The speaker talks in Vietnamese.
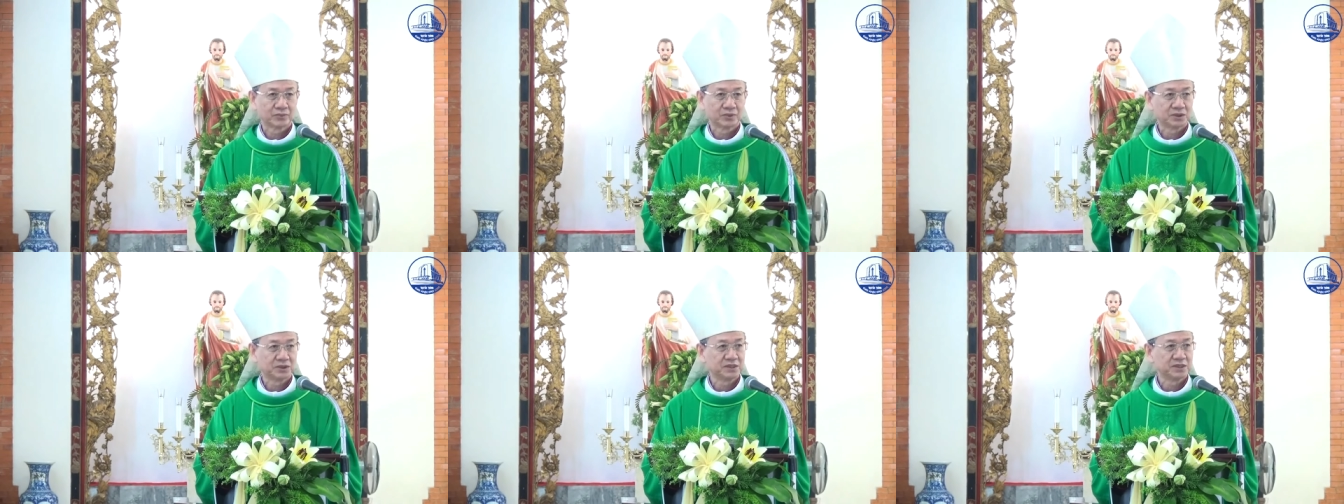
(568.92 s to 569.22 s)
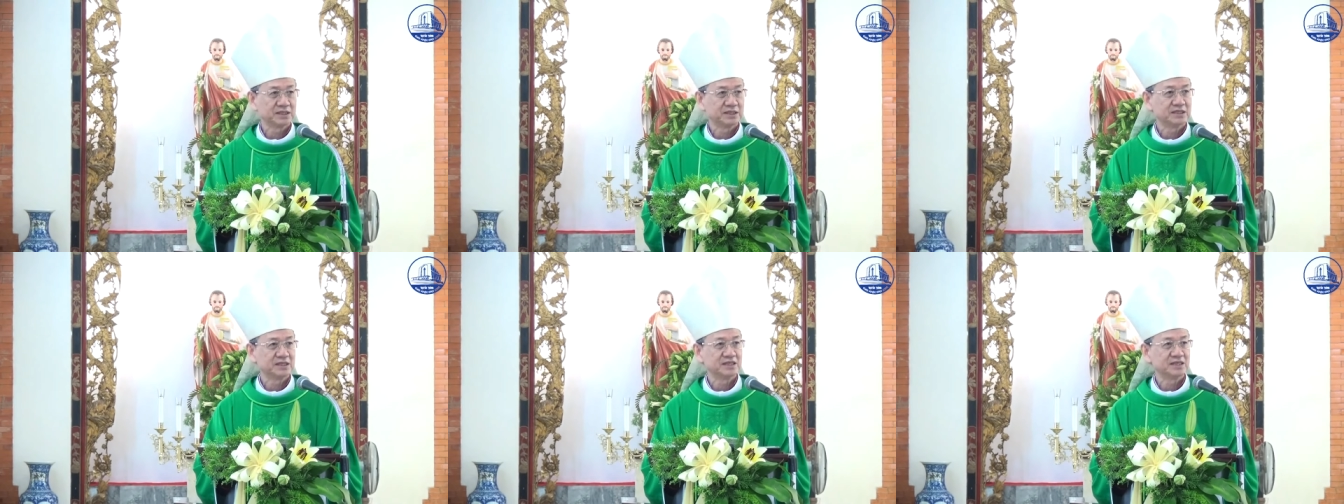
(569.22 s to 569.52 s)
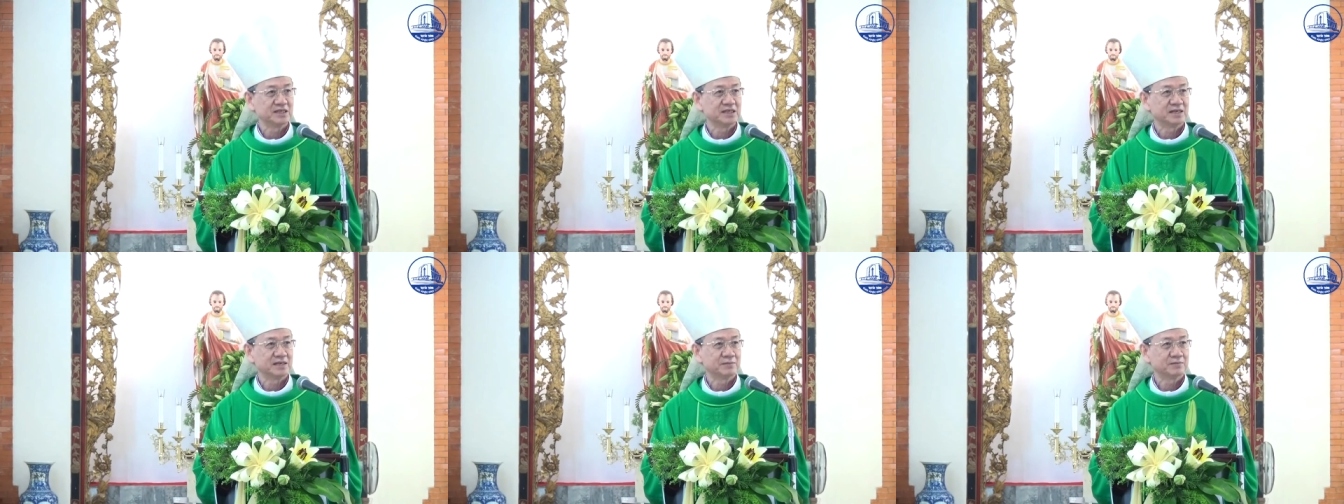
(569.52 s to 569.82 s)
thưa anh
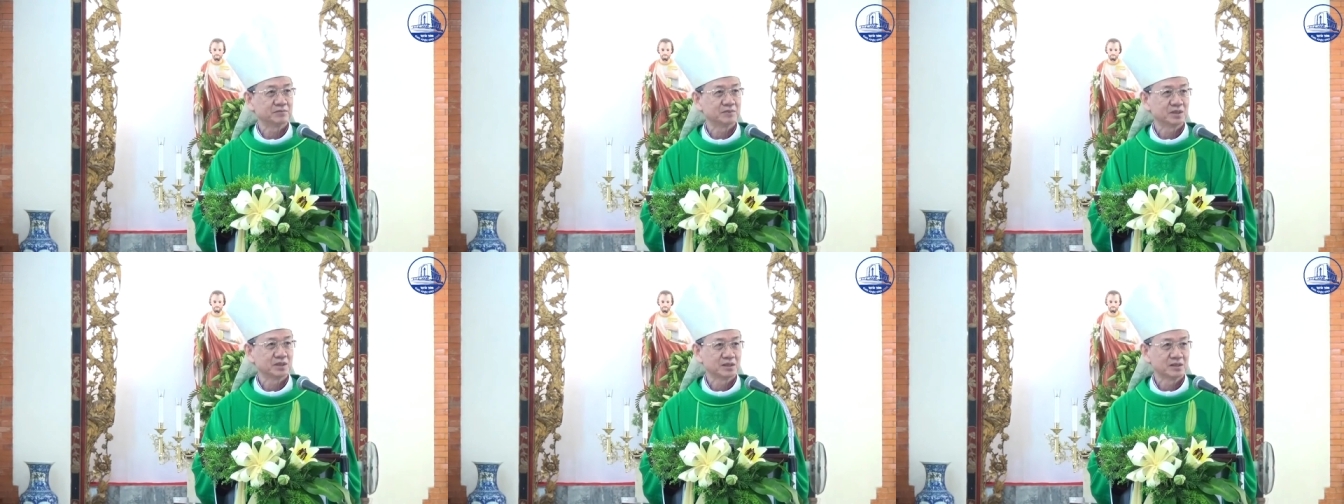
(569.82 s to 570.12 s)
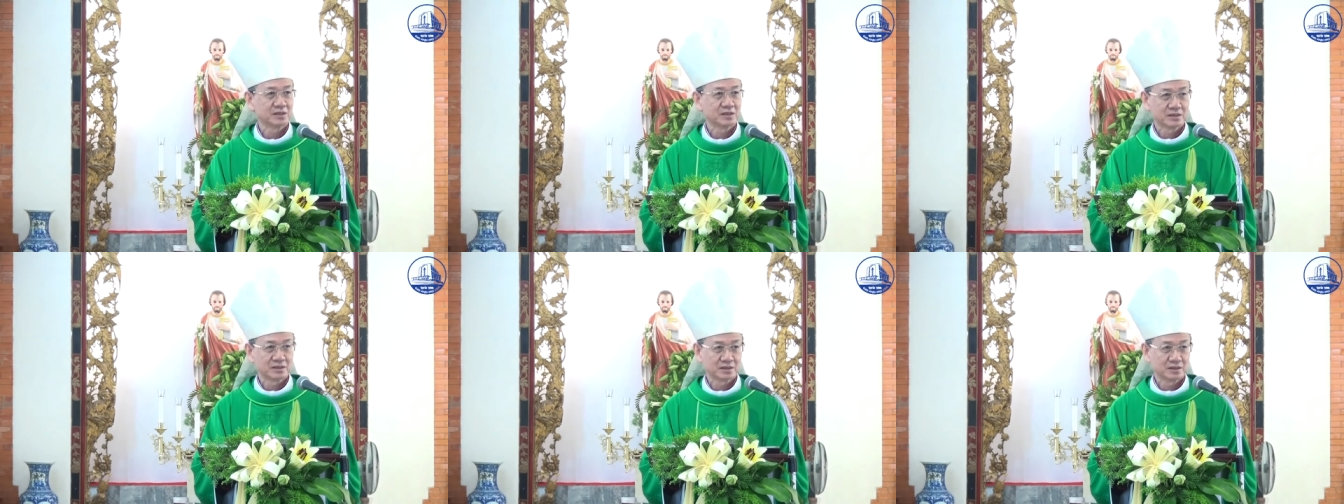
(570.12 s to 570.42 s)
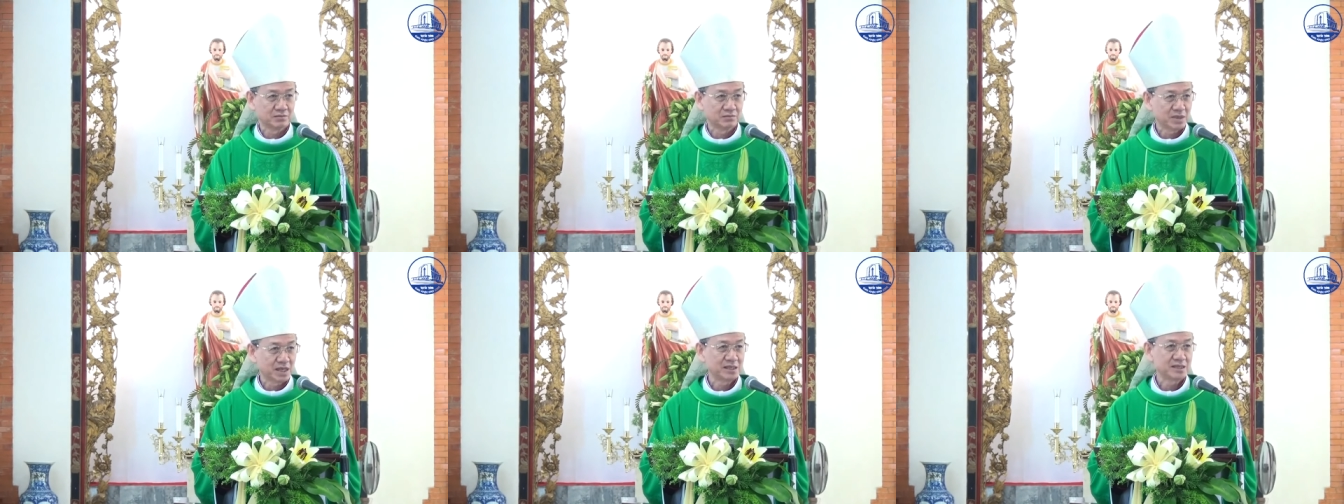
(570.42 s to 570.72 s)
chị em
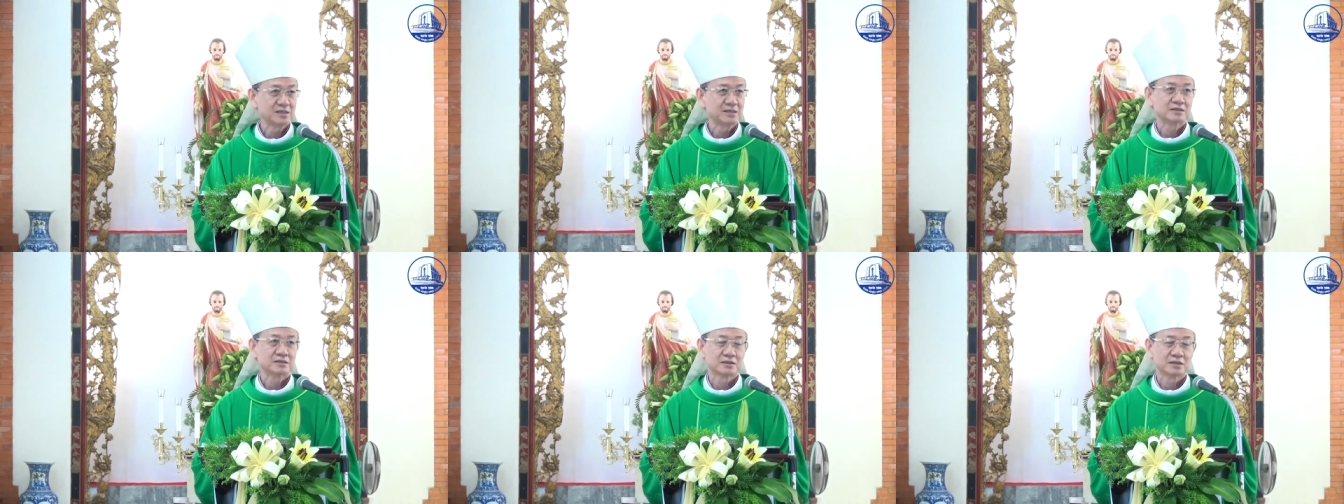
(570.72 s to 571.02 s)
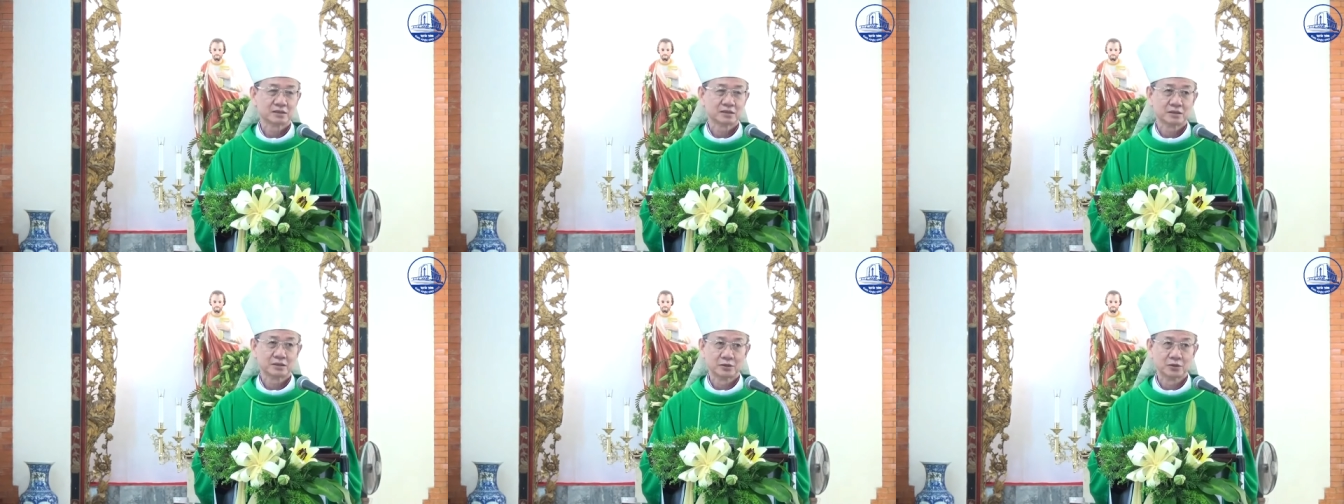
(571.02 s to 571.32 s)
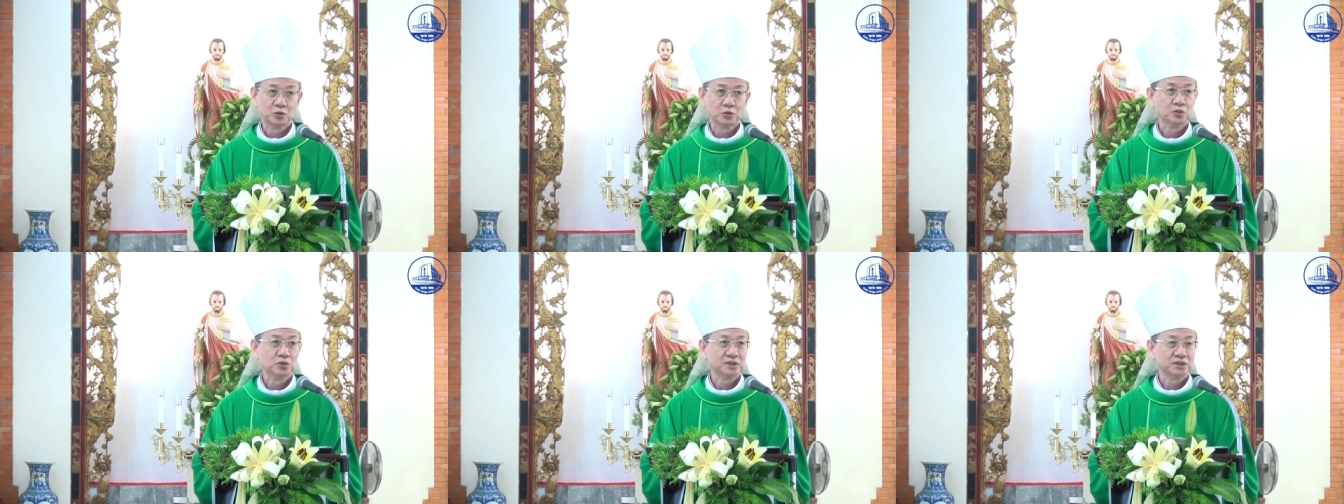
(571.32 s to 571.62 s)
bánh để
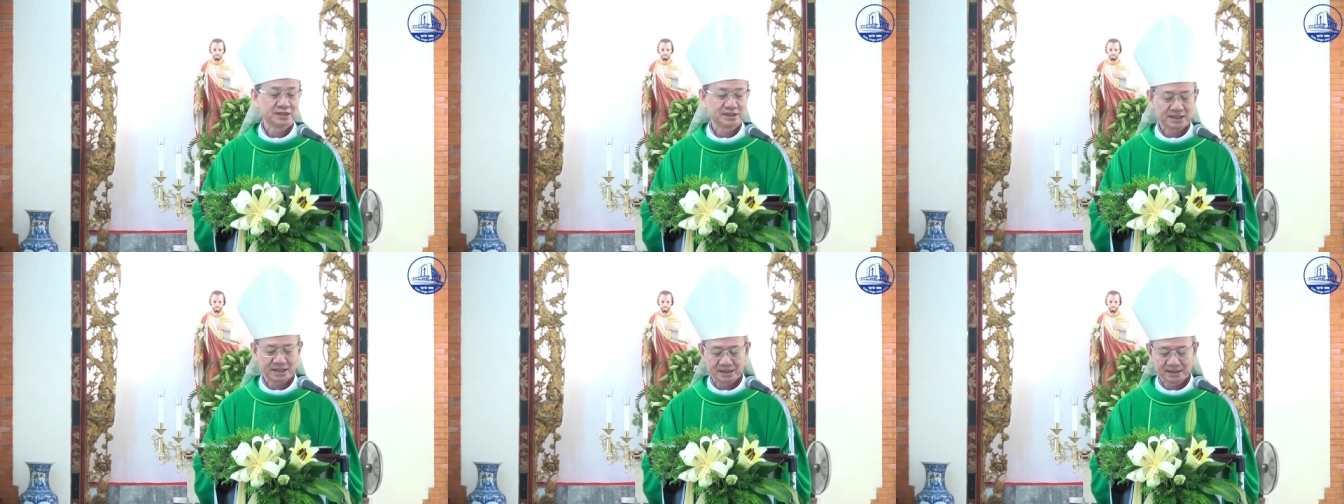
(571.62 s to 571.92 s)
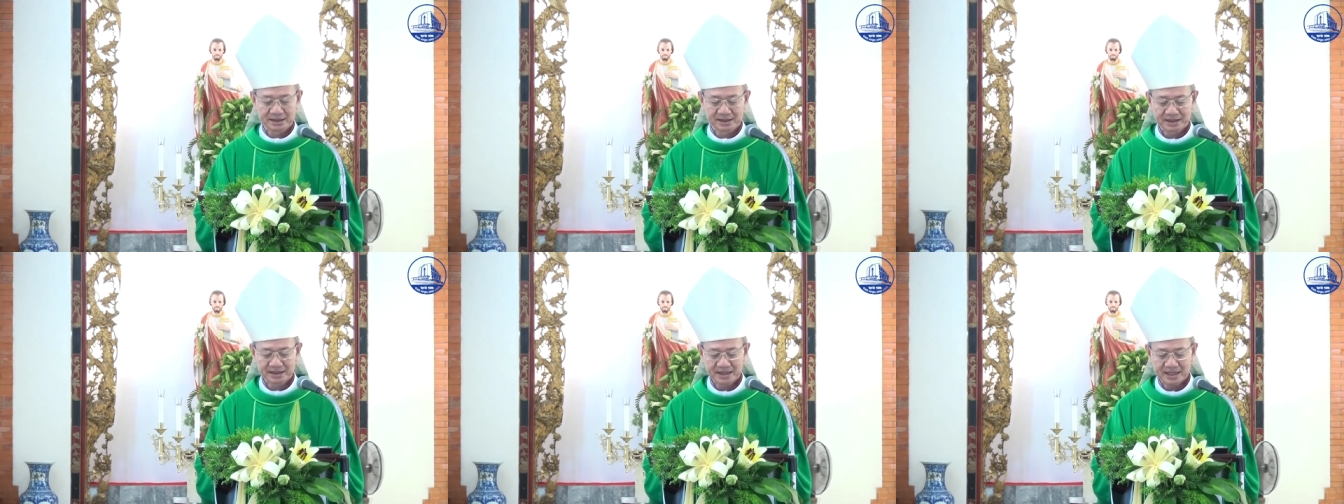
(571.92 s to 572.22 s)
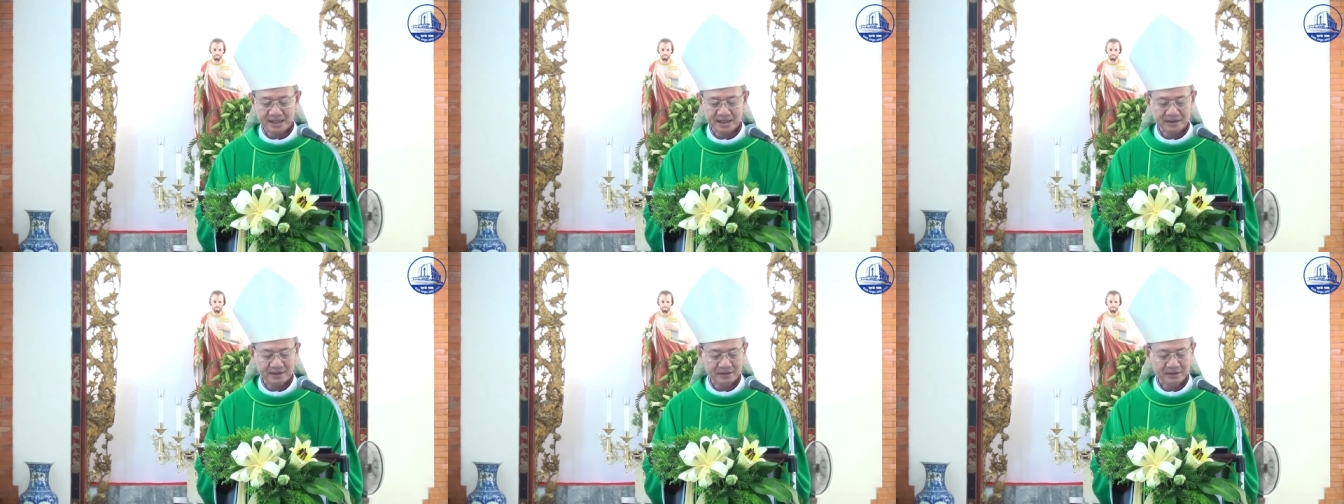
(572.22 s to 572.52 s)
nuôi thân
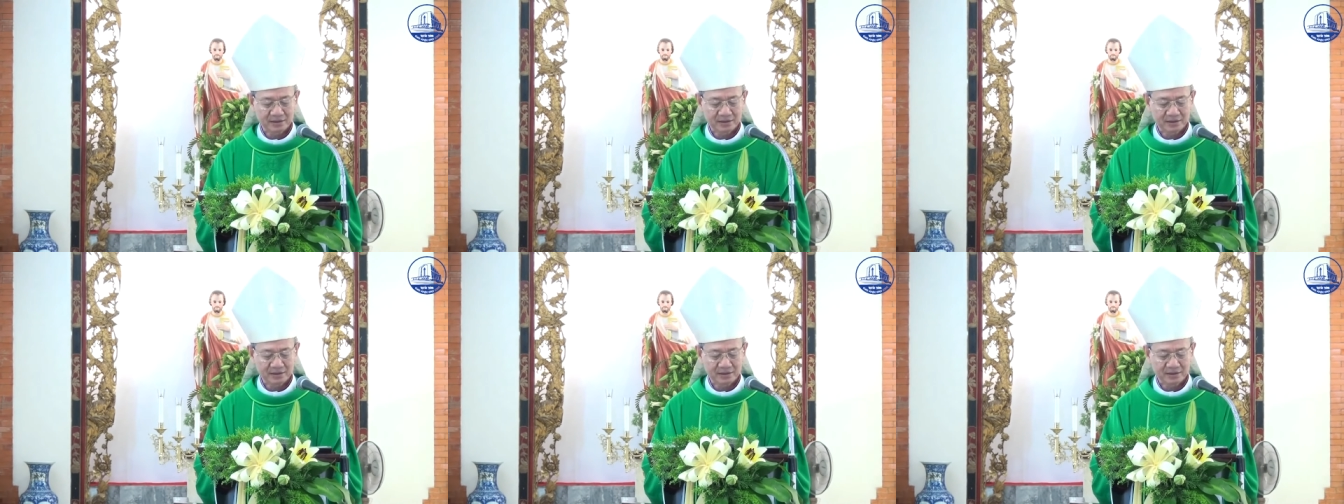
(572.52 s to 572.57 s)
xác